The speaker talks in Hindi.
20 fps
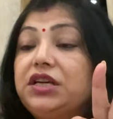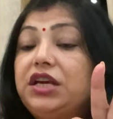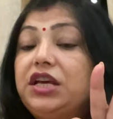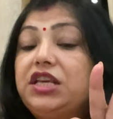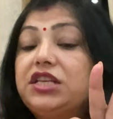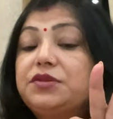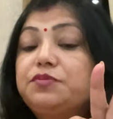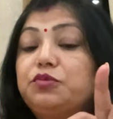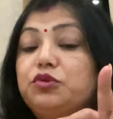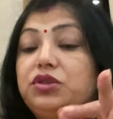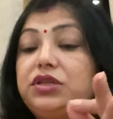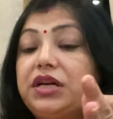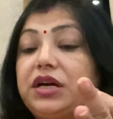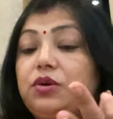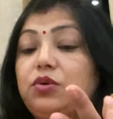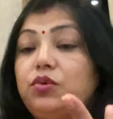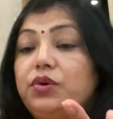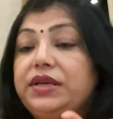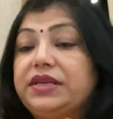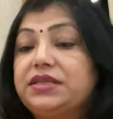इस मुद्रा
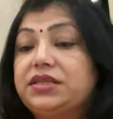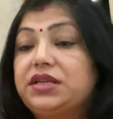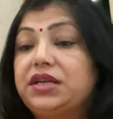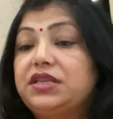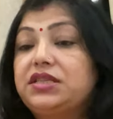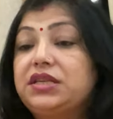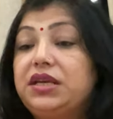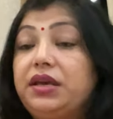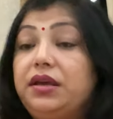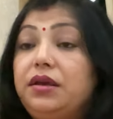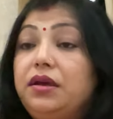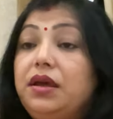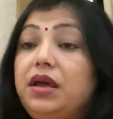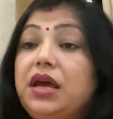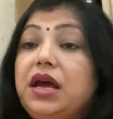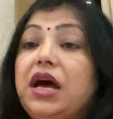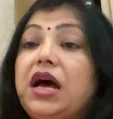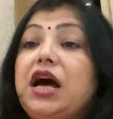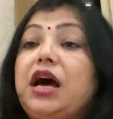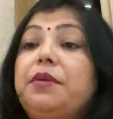को इस तरह से
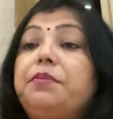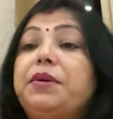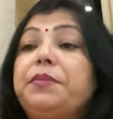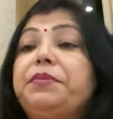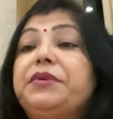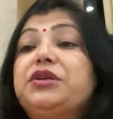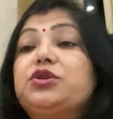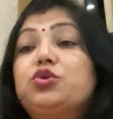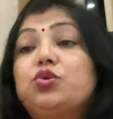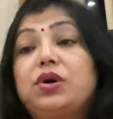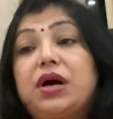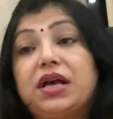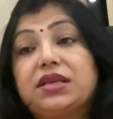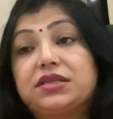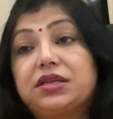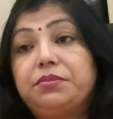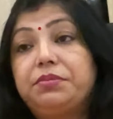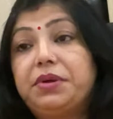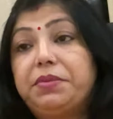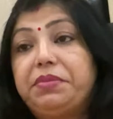आप अपने
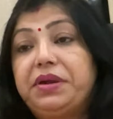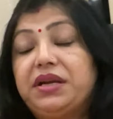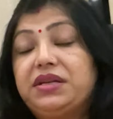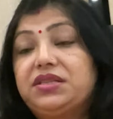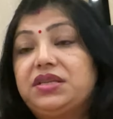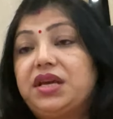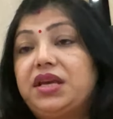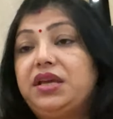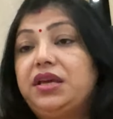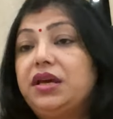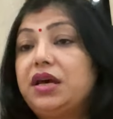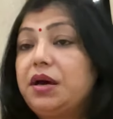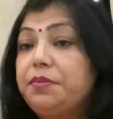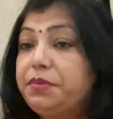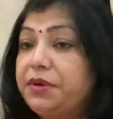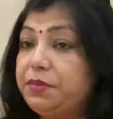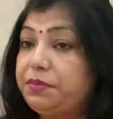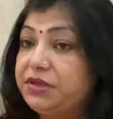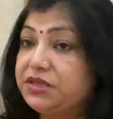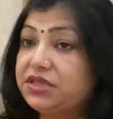सुखासन में बैठ जाइए
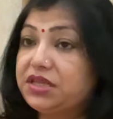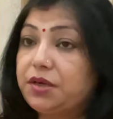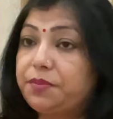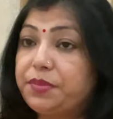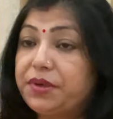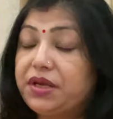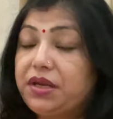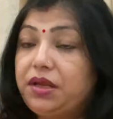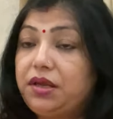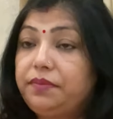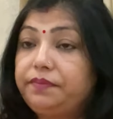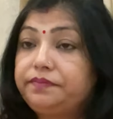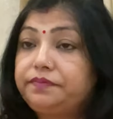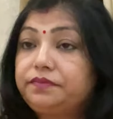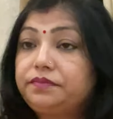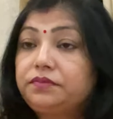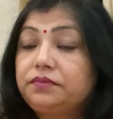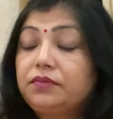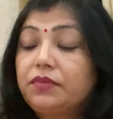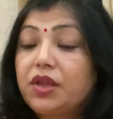अपने बिस्तर पर ही
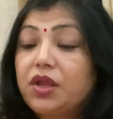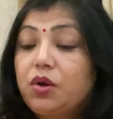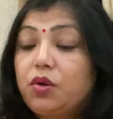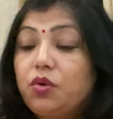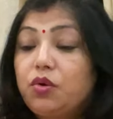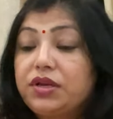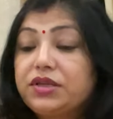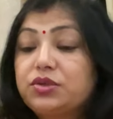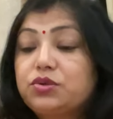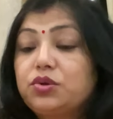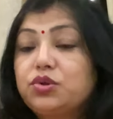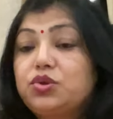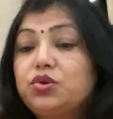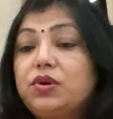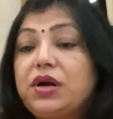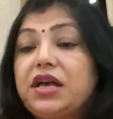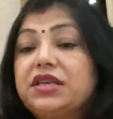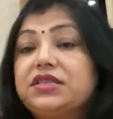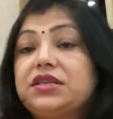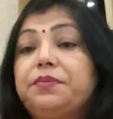और इसको
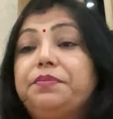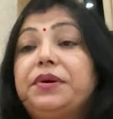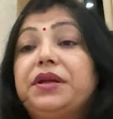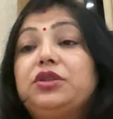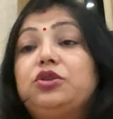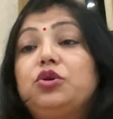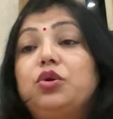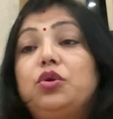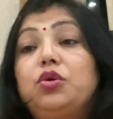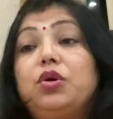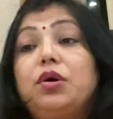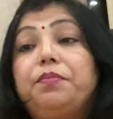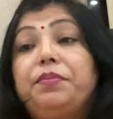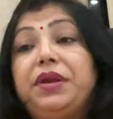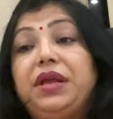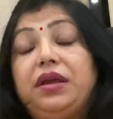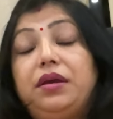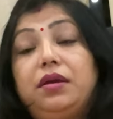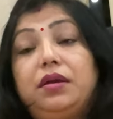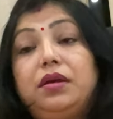सुखासन पर दोनों अपनी